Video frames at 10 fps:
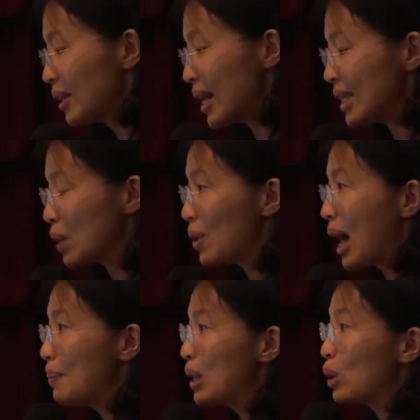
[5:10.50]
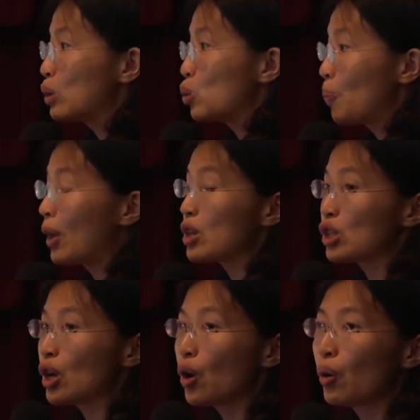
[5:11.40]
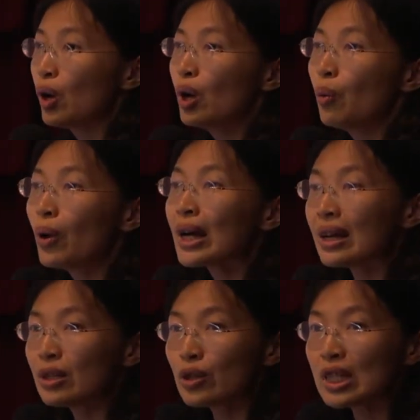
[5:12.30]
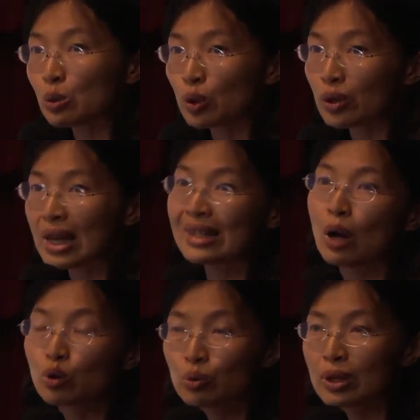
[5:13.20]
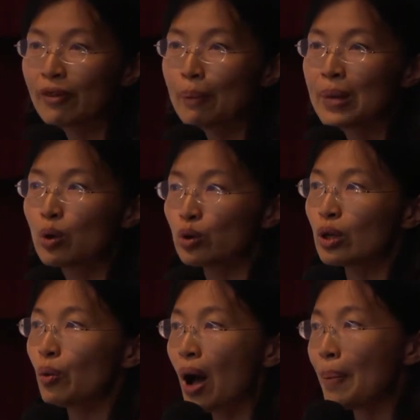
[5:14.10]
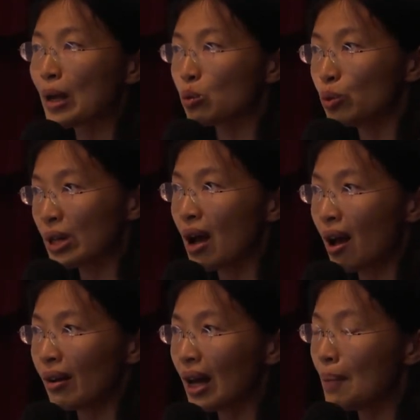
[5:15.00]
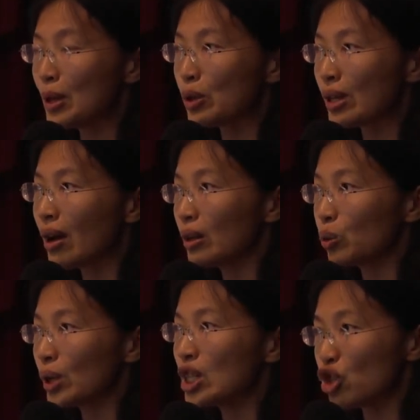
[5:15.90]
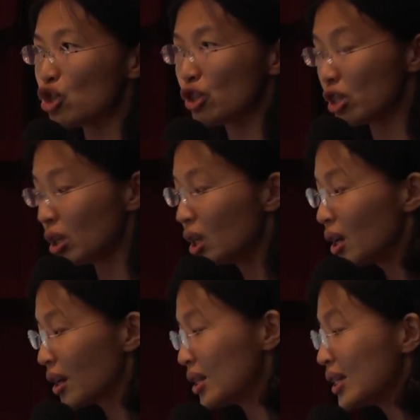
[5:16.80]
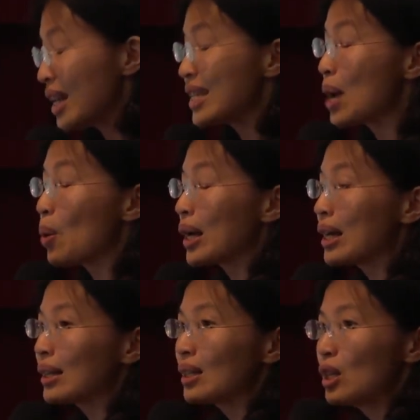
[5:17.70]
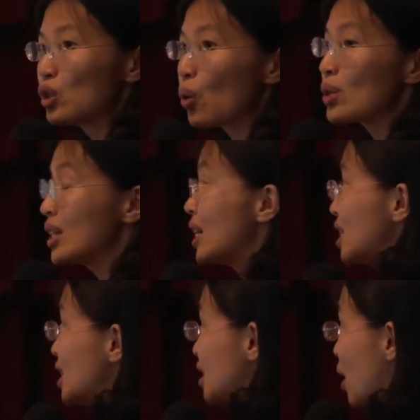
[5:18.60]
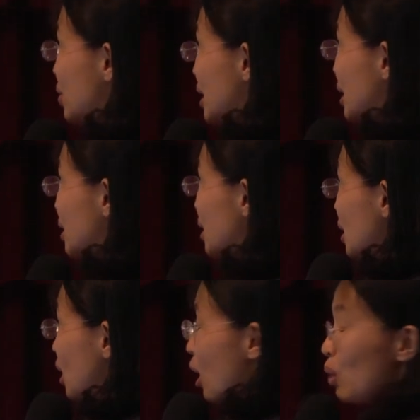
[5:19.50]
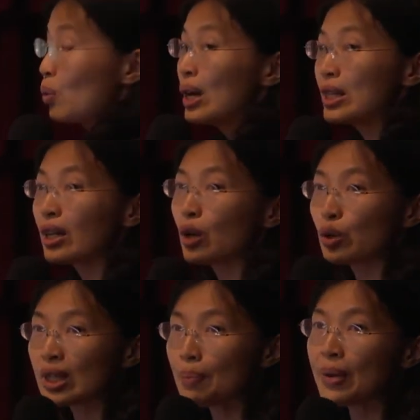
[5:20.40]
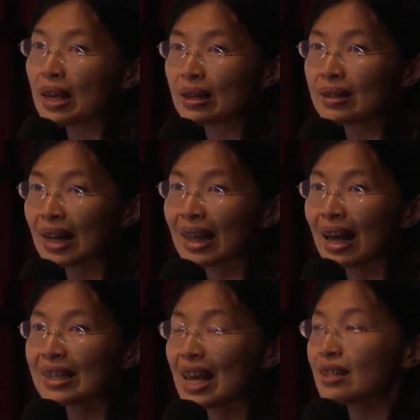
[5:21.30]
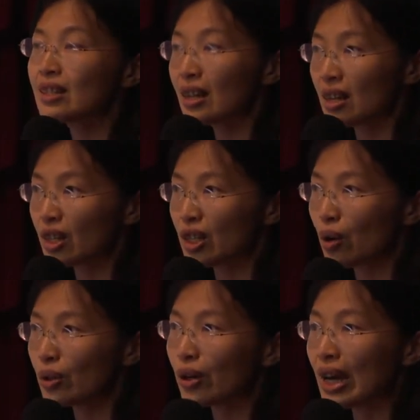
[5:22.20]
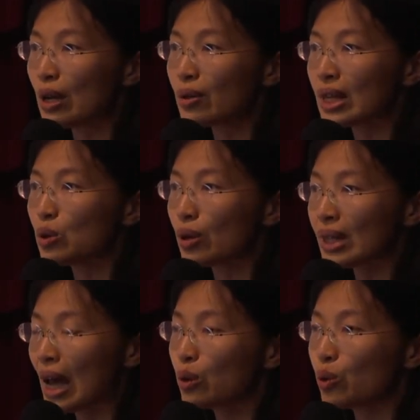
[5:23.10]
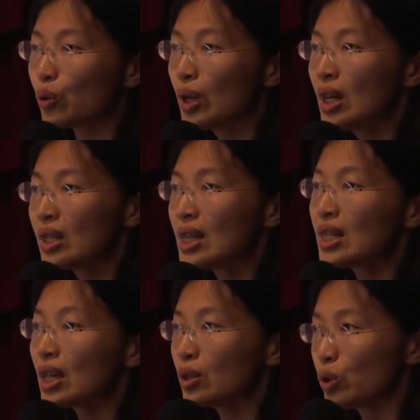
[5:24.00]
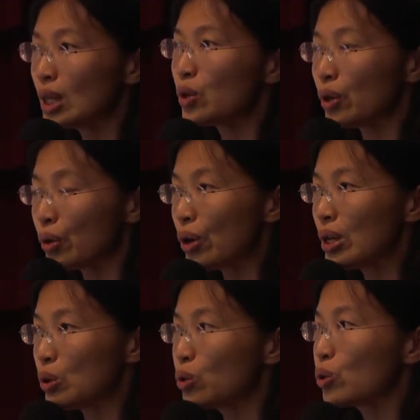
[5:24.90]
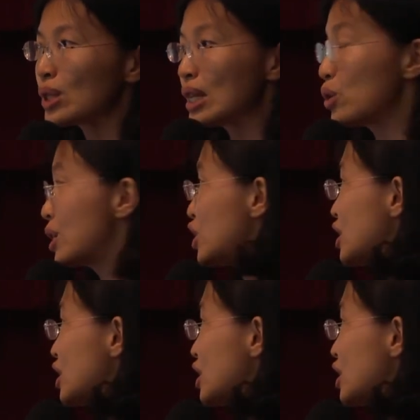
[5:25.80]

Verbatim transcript: 那以前我还没推读报的时候，我可能就是着重在教书这方面，我觉得我要把书教好，让他们学到很多的知识。可是现在我更重视的是教人，好，如何教导学生品格，让他在任何时候都可以用正确的态度、正确正确的言语去做正确的